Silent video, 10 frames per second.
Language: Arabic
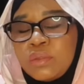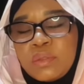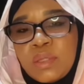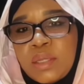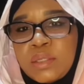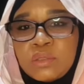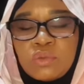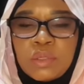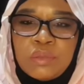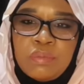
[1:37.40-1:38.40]
الناس
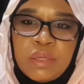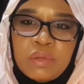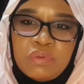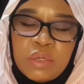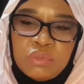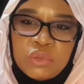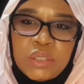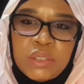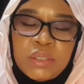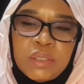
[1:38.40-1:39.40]
وبعدين ما يفهموا
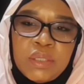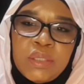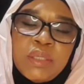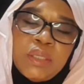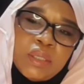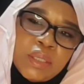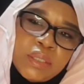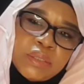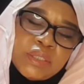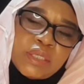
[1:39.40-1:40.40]
الطريقة ده إلا
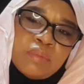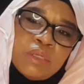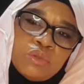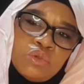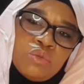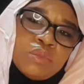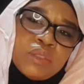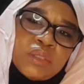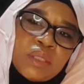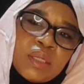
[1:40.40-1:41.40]
أنت كمان تقوم
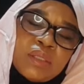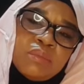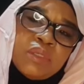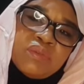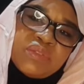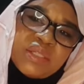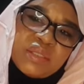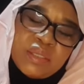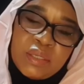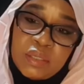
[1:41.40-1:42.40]
تستخدم نفس
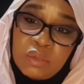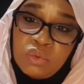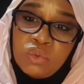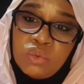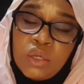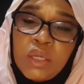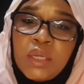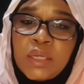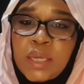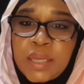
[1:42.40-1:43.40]
الطريقة اللي هو
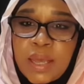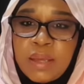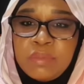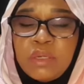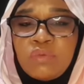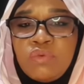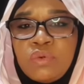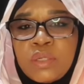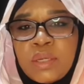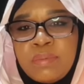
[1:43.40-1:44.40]
جاي عاملك
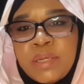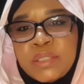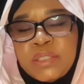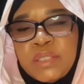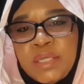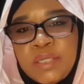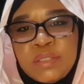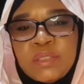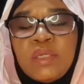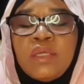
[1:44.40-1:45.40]
فوق ده بعد كده
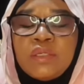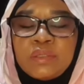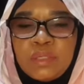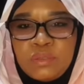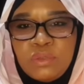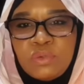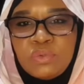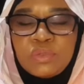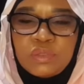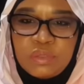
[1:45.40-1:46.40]
إيش تقدروا
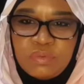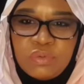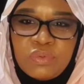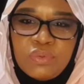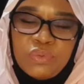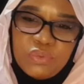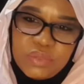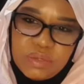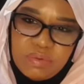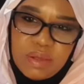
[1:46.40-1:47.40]
تتفقوا
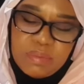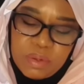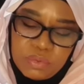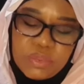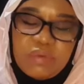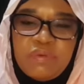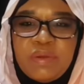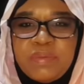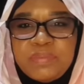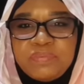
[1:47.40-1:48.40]
يفهمها
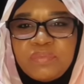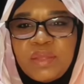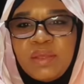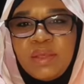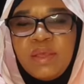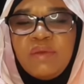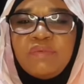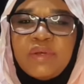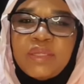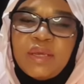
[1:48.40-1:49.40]
وتفهمها
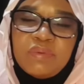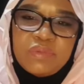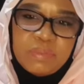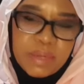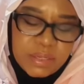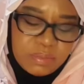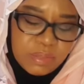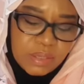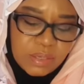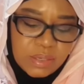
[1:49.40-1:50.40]
فده في باقي
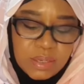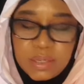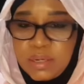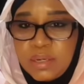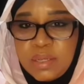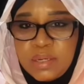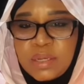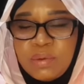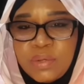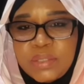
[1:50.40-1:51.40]
من
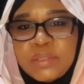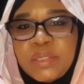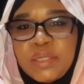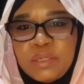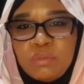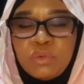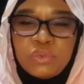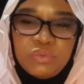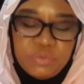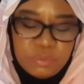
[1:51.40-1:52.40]
القوانين ده هنا
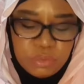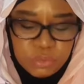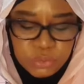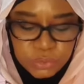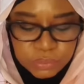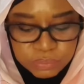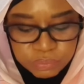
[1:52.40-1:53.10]
برضو في موجود